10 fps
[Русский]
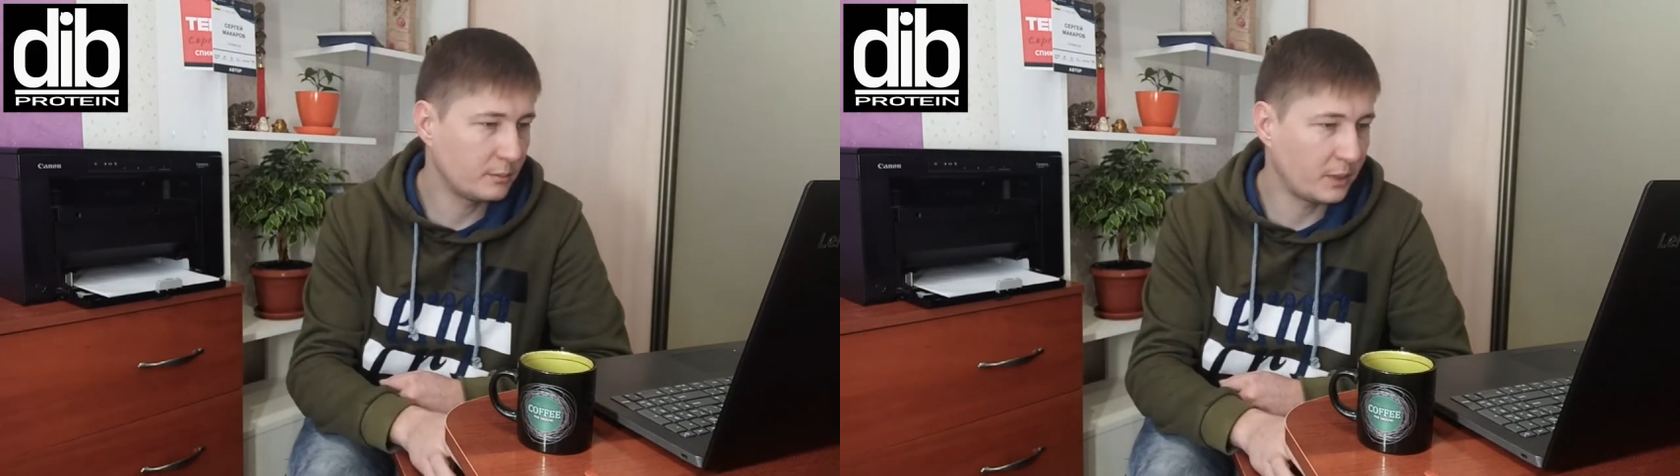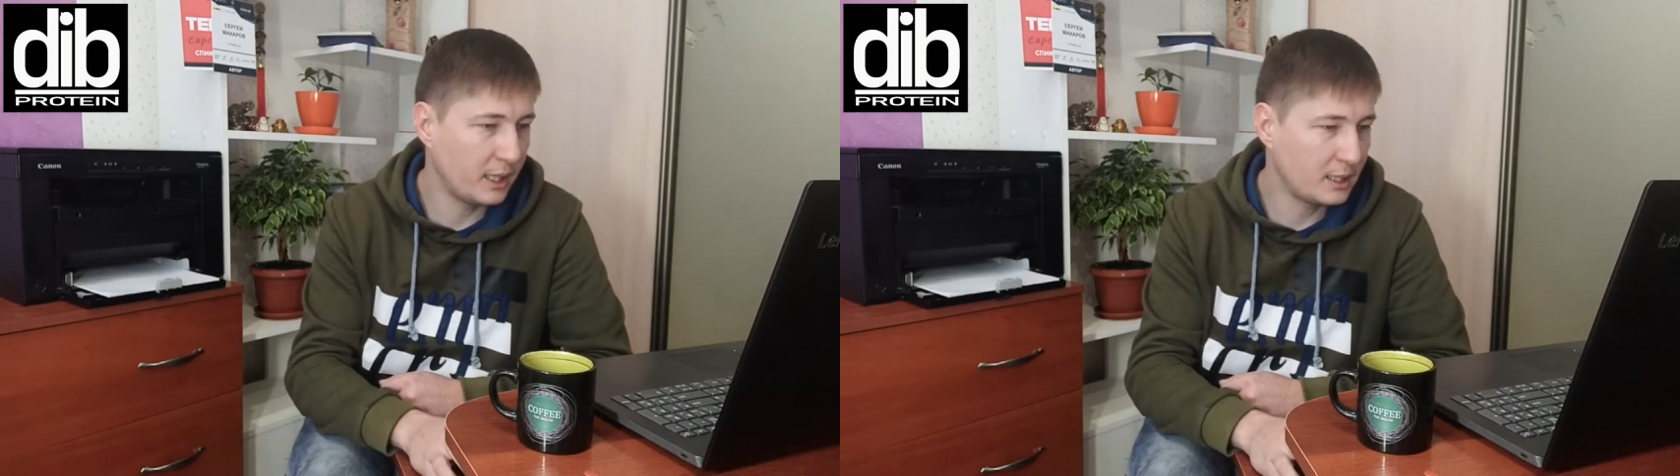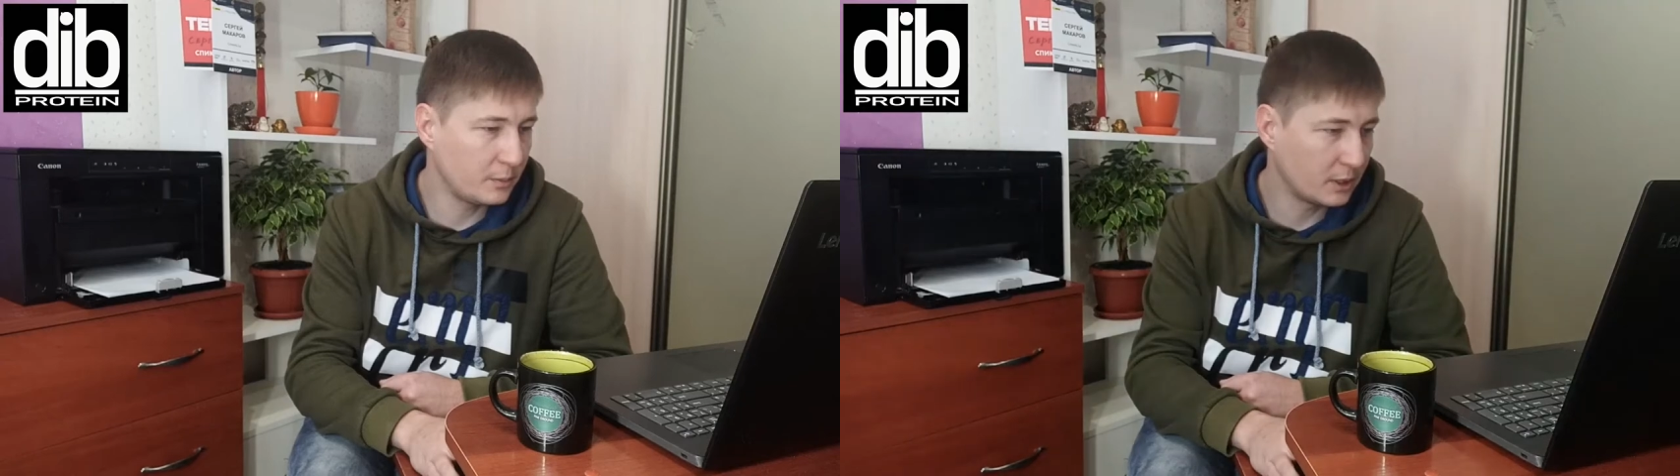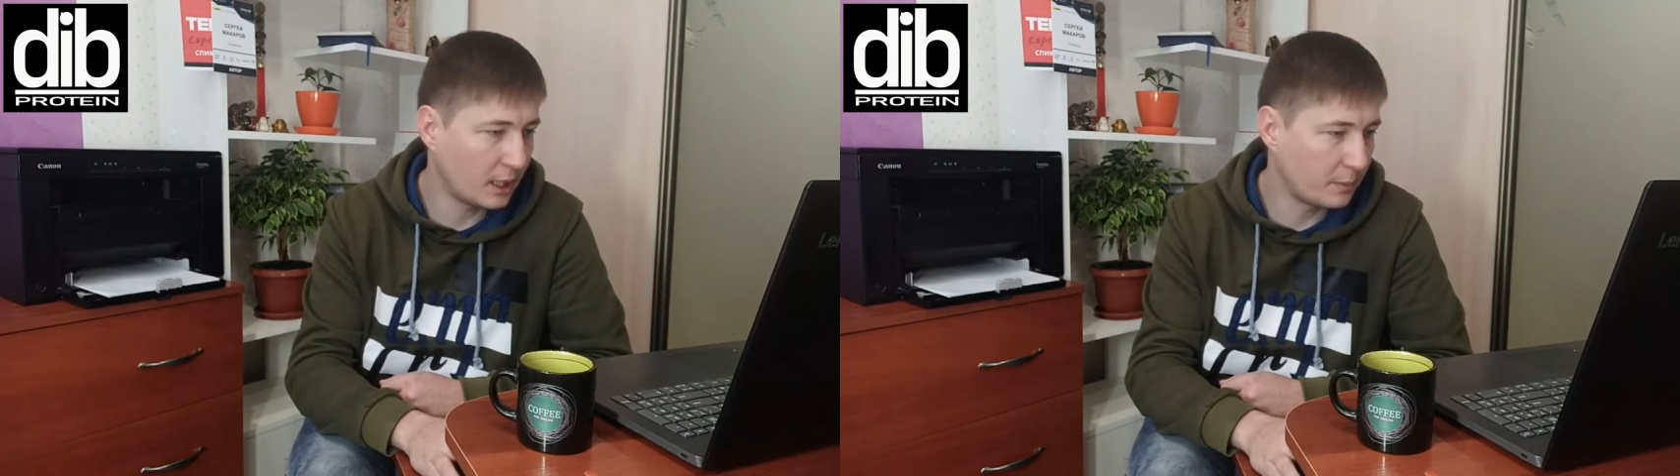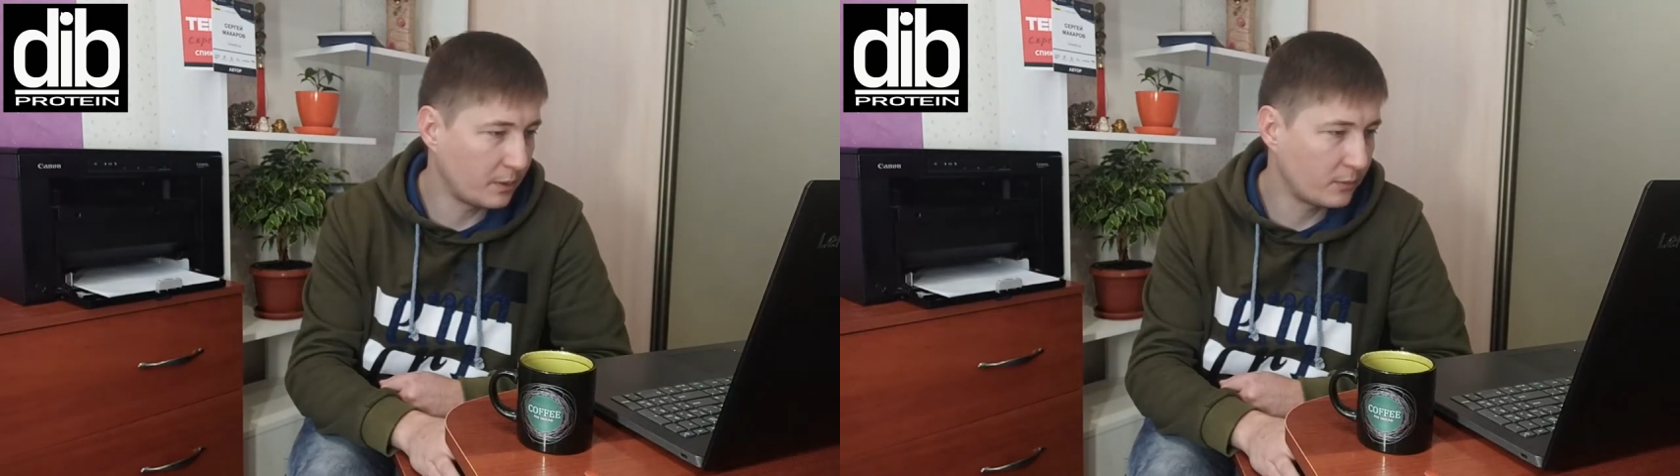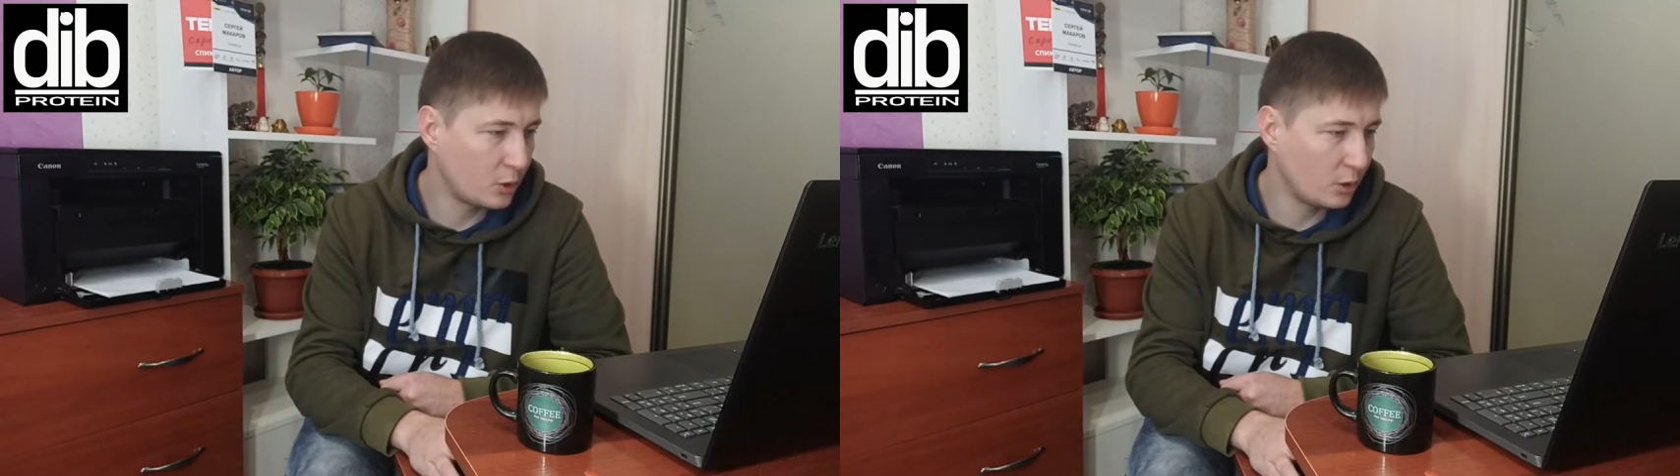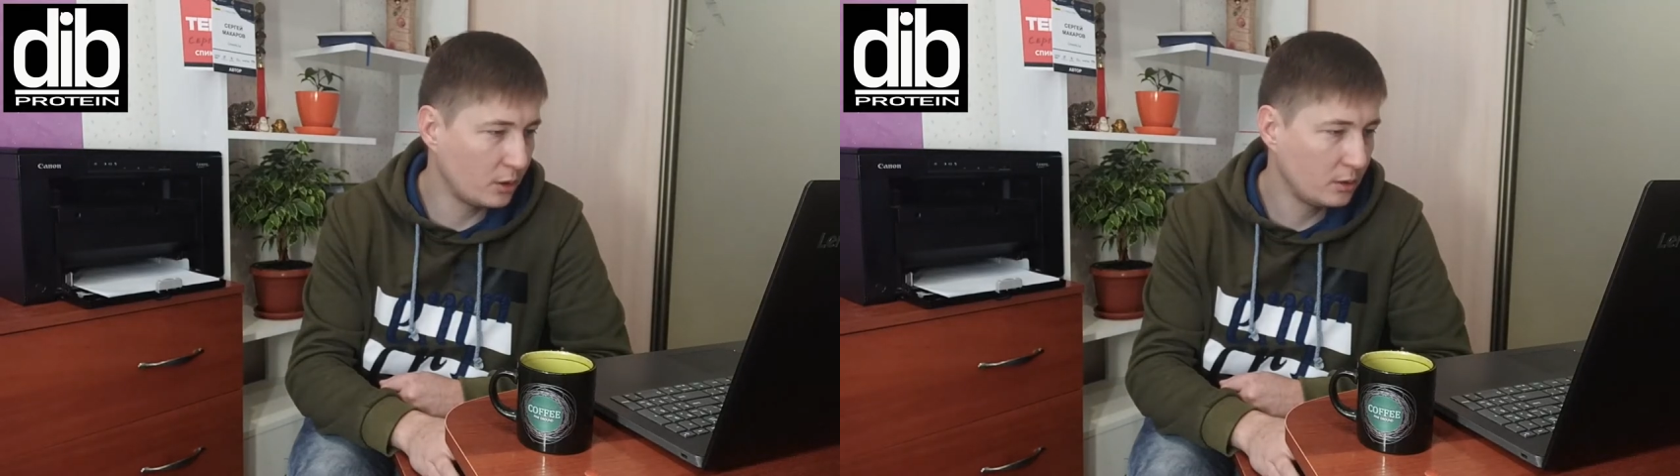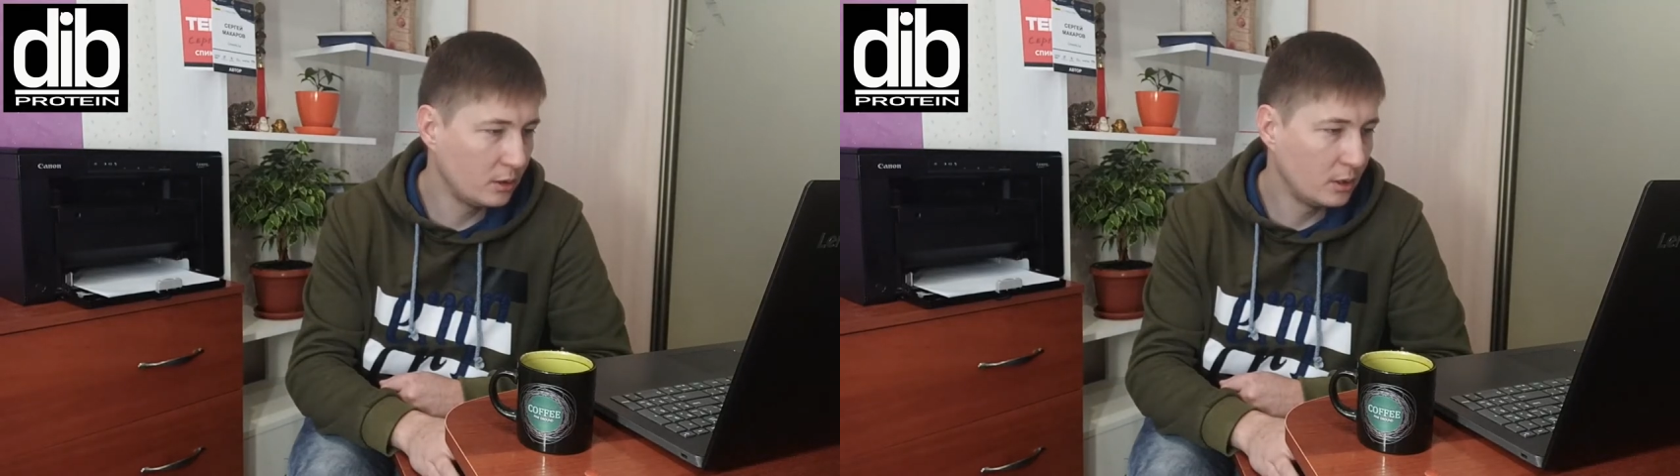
по этим этапам все.